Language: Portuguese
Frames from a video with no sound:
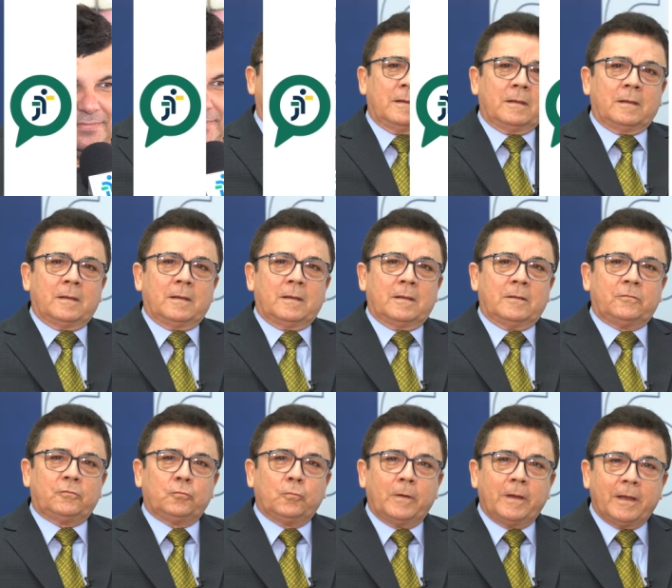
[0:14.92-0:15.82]
É,
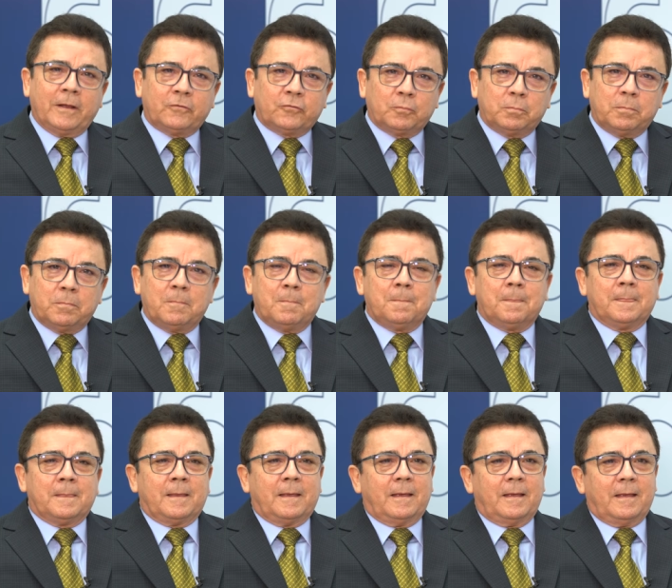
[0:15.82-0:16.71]
senhor Edson,
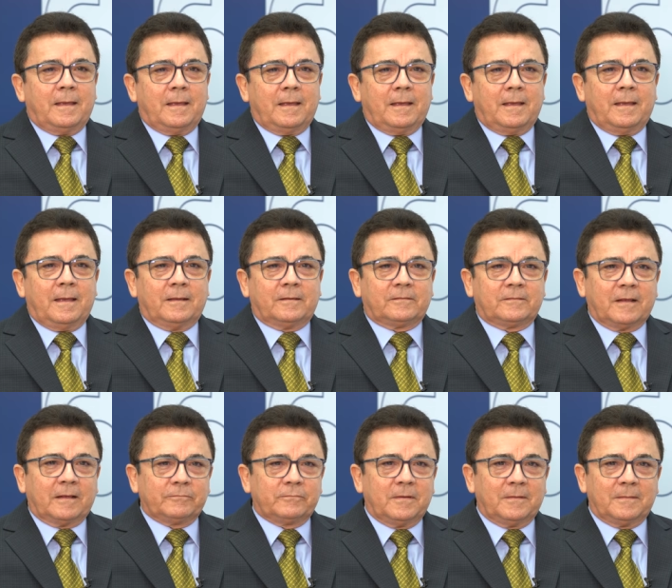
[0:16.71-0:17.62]

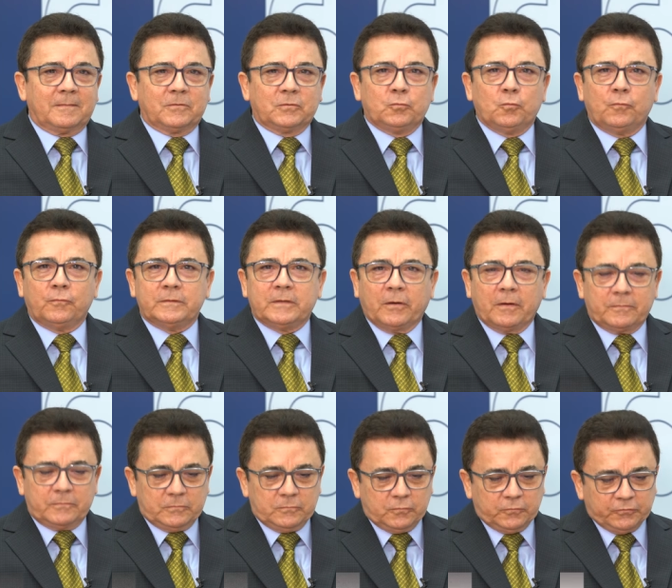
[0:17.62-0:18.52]
essa
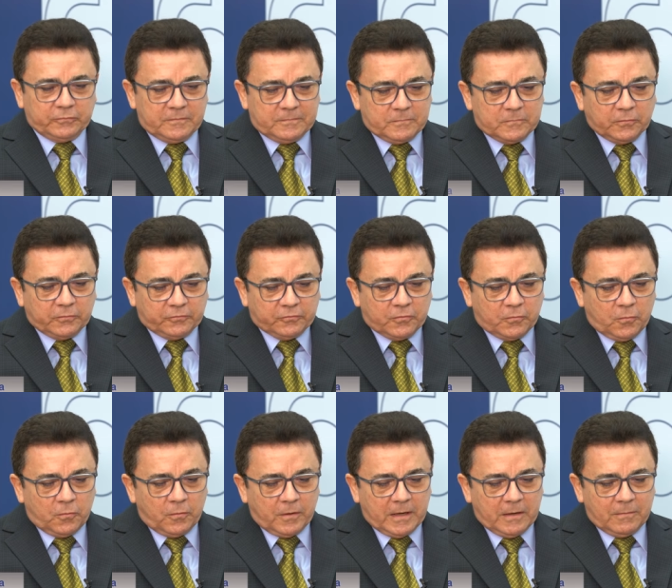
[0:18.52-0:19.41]
dúvida do, do,
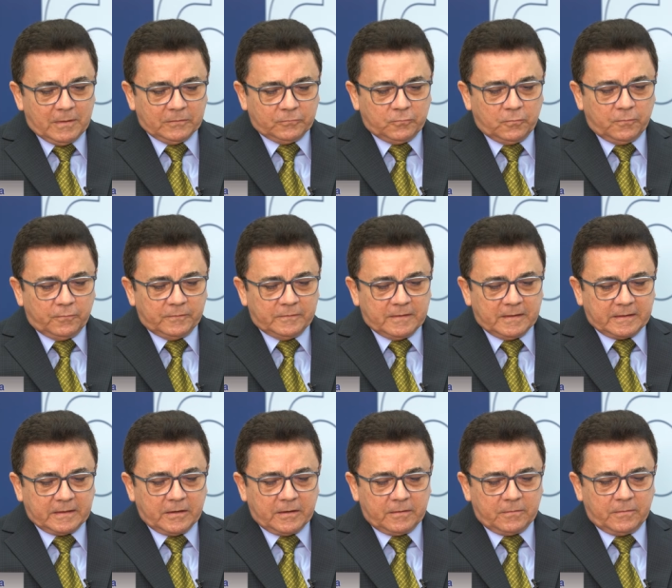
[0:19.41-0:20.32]
senhor é uma
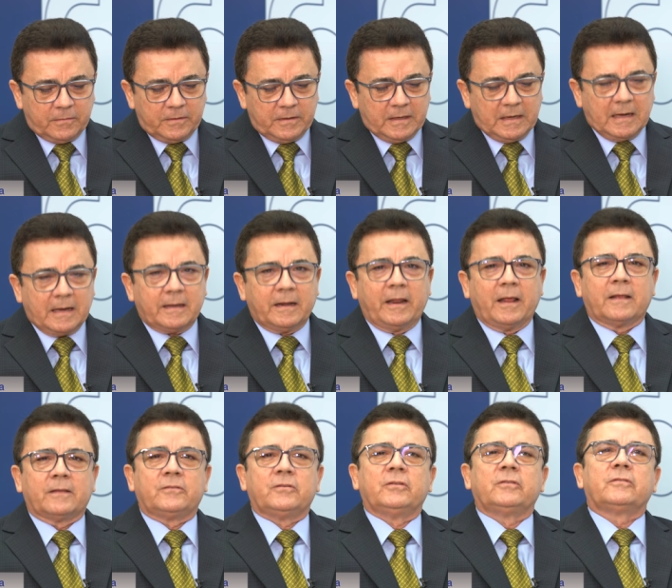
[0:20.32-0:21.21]
dúvida que eu
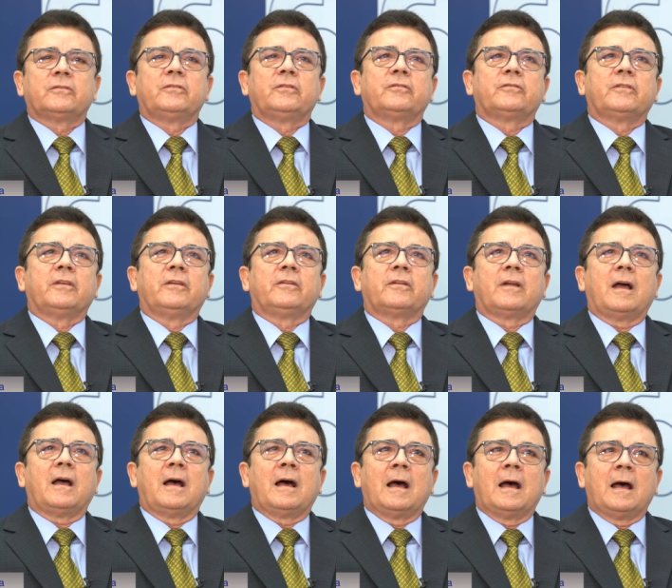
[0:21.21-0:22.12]
acredito que
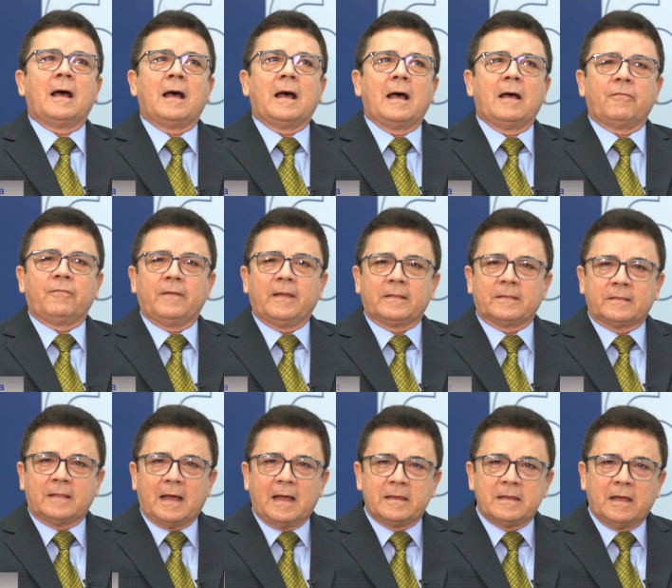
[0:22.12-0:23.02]
esteja a
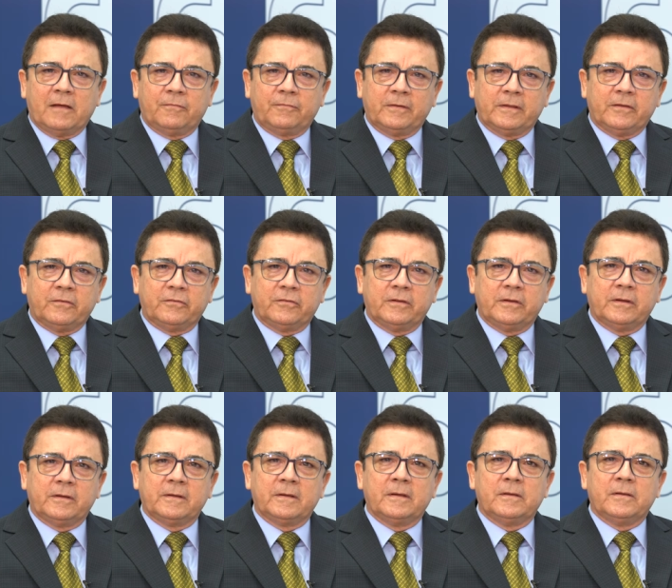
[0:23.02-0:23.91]
afetar e a
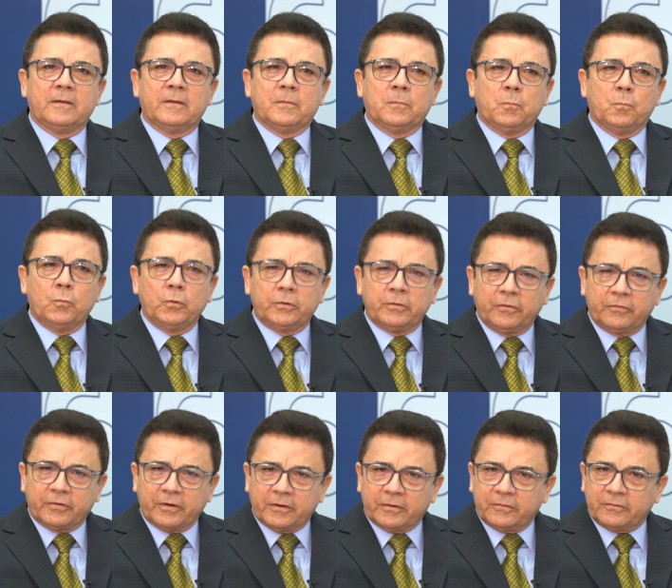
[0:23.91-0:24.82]
afligir
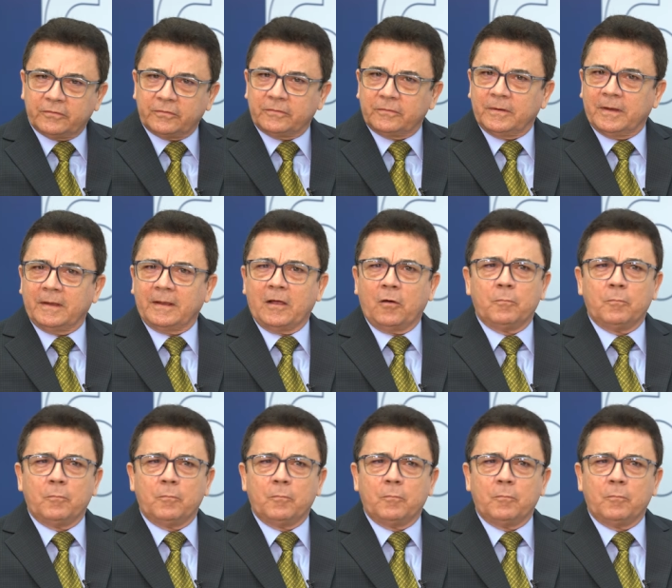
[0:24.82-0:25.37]
muita gente. Né?